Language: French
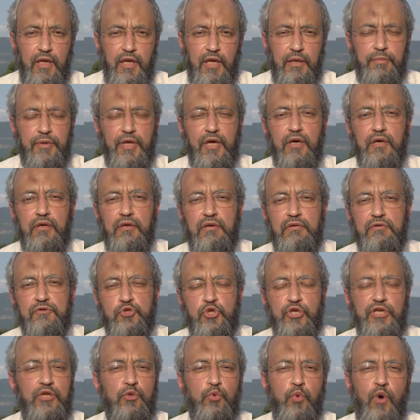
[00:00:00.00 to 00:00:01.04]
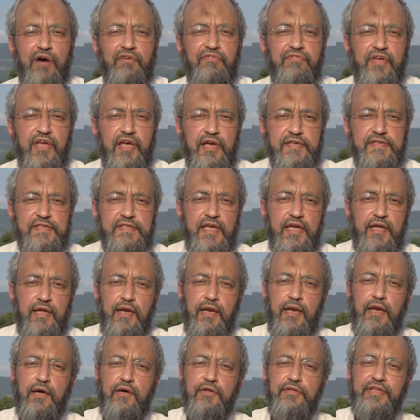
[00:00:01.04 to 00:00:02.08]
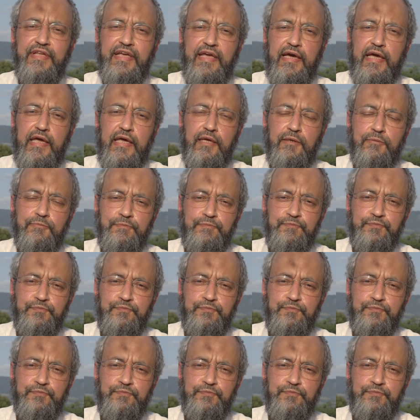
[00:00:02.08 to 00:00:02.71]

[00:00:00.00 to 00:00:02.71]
eh bien, ce qu'il doit faire, c'est l'enterrer